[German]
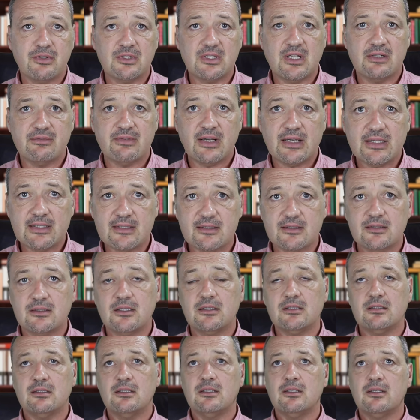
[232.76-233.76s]
von
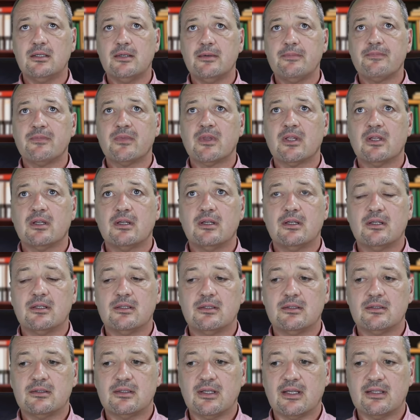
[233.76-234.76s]
Erwachsenen,
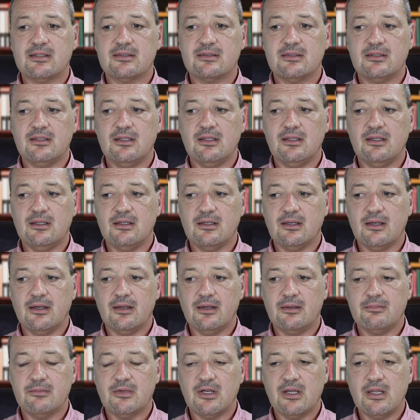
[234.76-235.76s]
dass sie
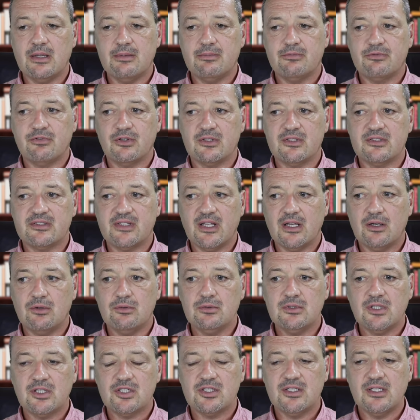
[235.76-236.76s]
ähm, eben von sehr
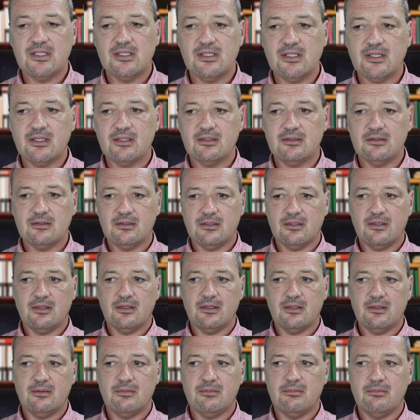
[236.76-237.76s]
unterschiedlichen
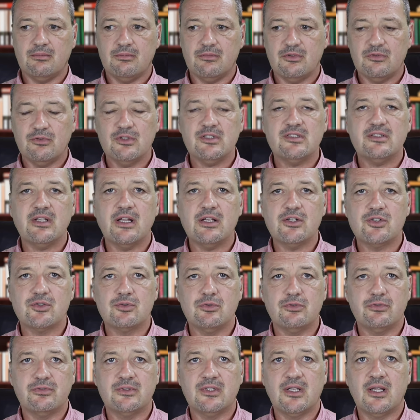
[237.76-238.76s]
ähm,
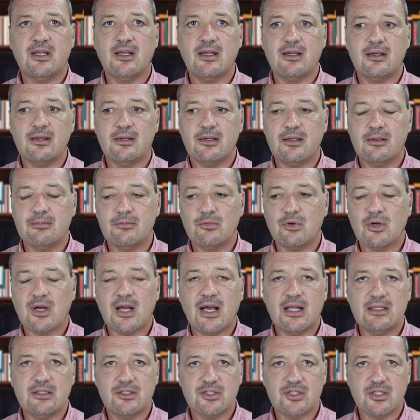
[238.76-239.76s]
Bewusstseinsstufen her äh,
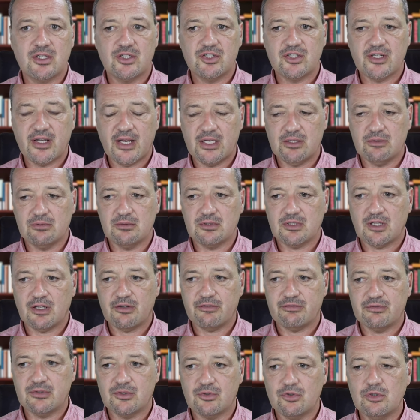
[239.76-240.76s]
moralische Entscheidungen
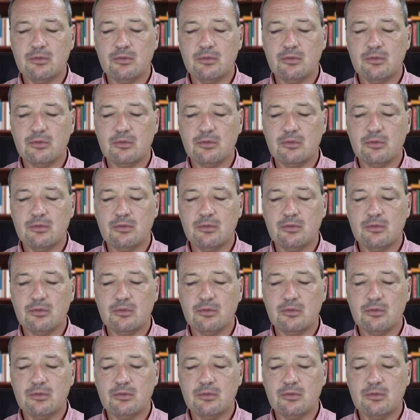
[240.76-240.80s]
treffen.